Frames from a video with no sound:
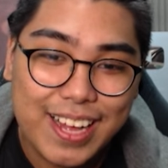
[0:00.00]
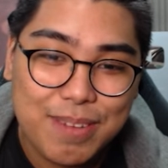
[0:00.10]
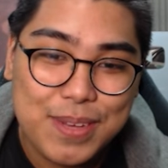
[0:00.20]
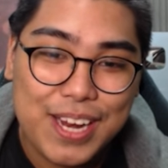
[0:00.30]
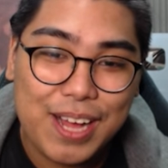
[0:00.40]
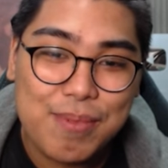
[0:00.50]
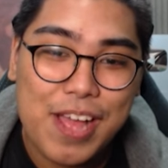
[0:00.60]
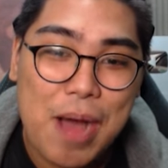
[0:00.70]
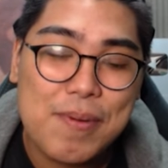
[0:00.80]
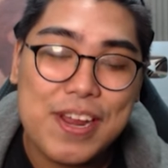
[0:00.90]
Ang
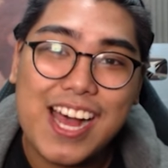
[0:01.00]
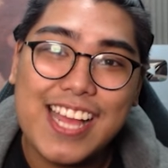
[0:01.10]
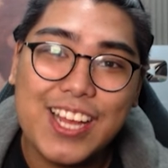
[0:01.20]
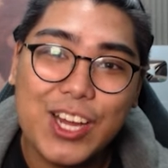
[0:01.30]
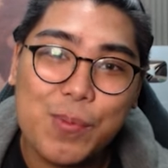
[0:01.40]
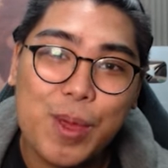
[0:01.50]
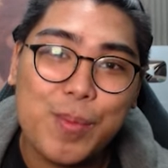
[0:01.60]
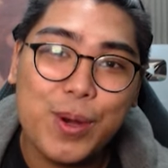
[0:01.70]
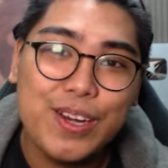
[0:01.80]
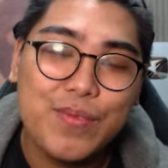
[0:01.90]
pinakamayaman na kada crop
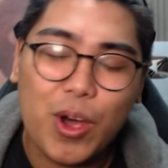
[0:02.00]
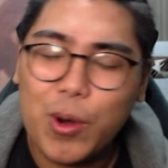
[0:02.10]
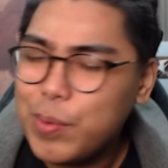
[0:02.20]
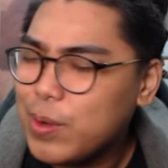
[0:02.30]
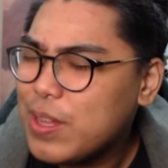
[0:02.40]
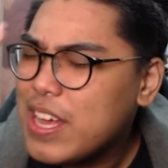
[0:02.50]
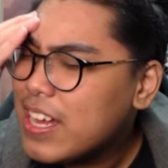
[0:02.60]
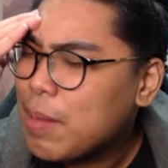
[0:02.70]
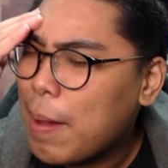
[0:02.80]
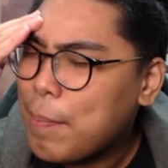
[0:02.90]
member? Naku po,
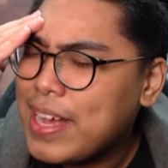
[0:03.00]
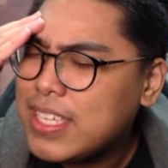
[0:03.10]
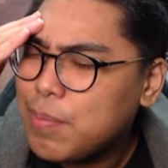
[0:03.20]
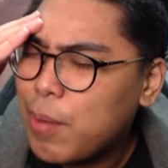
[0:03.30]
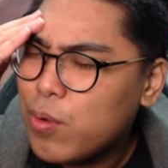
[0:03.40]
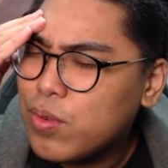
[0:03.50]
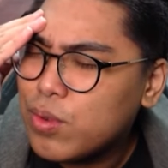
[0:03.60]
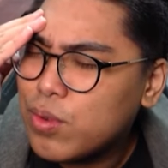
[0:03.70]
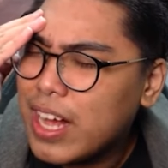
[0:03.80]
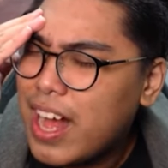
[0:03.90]
napapaisip akong
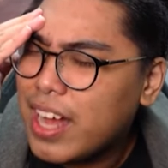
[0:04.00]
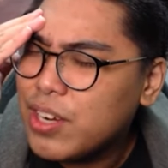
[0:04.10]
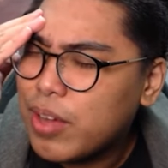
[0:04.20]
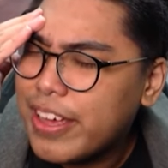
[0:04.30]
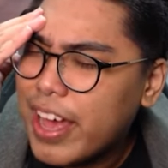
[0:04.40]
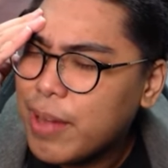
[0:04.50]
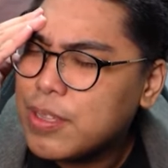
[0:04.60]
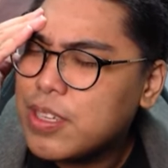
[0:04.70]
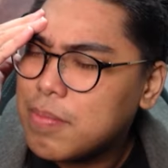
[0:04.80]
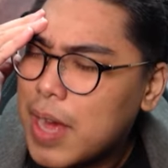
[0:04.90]
kung gaano
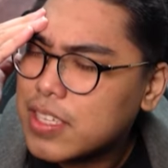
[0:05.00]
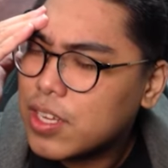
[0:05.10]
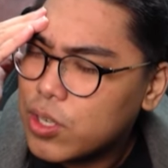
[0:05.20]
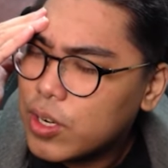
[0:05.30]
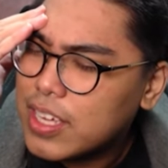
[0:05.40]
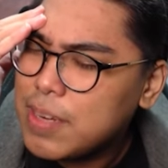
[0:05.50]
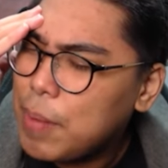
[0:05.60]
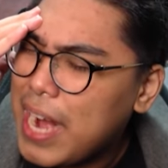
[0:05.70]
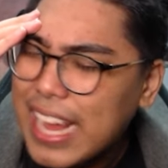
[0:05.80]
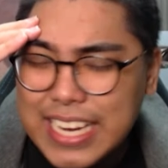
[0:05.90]
kayaman si Master Zerk kasi
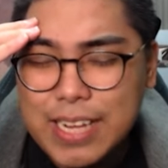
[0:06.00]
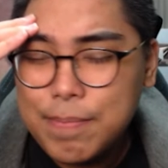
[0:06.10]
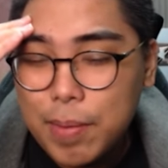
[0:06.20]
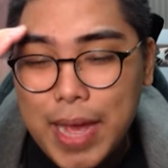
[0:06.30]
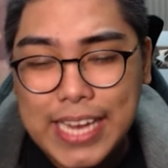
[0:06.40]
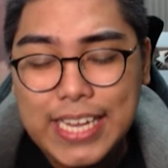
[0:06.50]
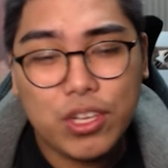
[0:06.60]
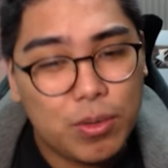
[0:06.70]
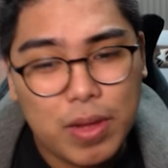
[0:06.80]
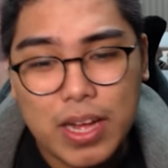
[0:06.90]
palagi
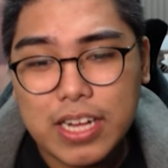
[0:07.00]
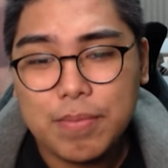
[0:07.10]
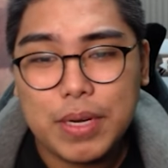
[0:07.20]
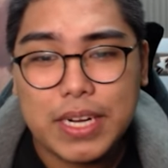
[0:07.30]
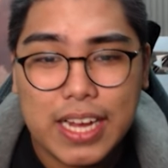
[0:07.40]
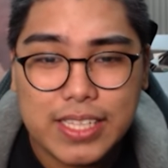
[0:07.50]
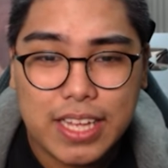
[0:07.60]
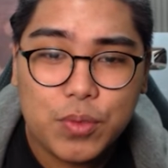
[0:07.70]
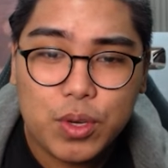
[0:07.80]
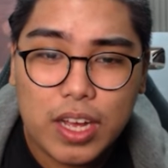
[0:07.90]
nagma-mining yun mga kabarkada. Noong